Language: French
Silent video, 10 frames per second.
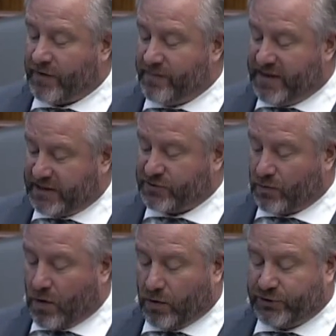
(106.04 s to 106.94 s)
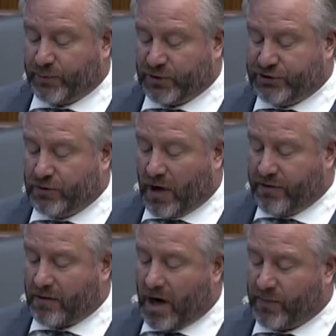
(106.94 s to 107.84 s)
mandat en tant que chef
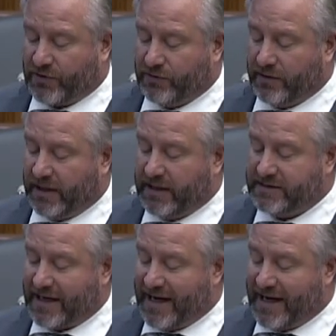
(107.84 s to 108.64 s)
dans la collectivité.